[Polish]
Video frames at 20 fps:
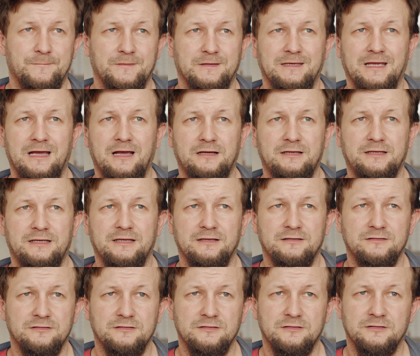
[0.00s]
Ja,
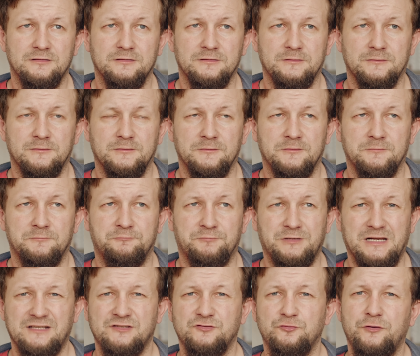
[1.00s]
kiedy y,
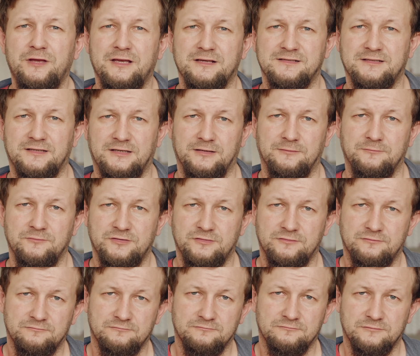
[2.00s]
pracuję z kimś,